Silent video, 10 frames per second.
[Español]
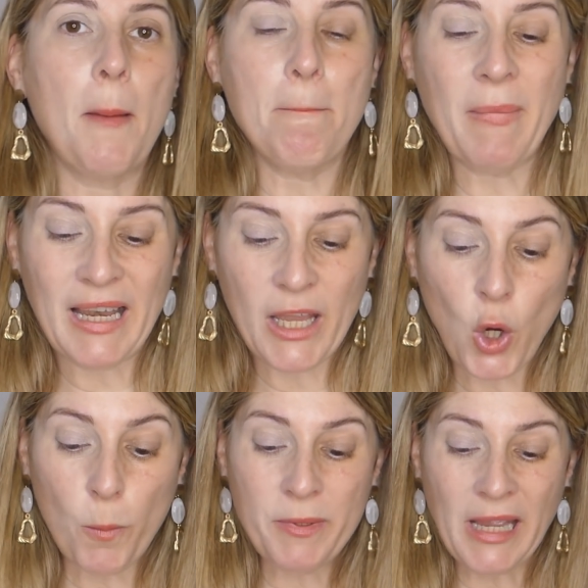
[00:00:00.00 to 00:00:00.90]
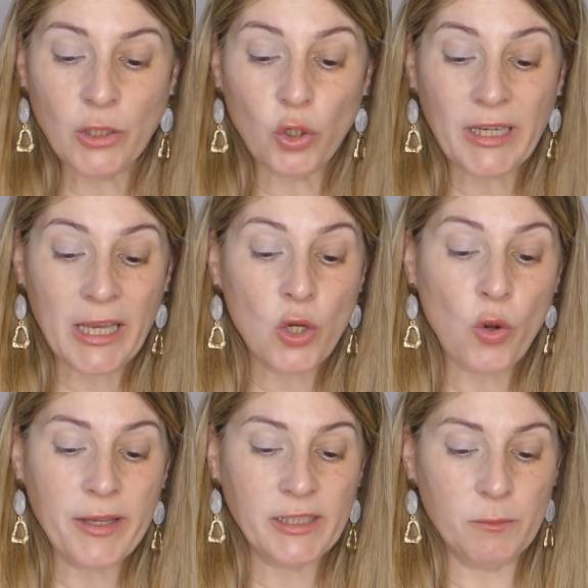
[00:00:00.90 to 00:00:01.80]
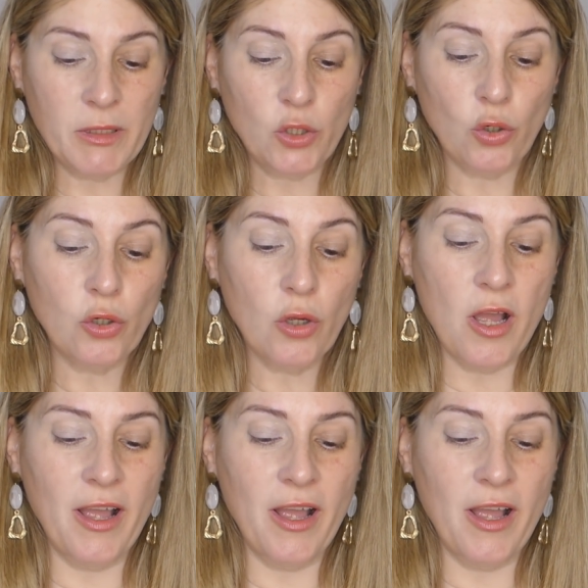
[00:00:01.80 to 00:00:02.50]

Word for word: Vale, obviando que no es mi tono,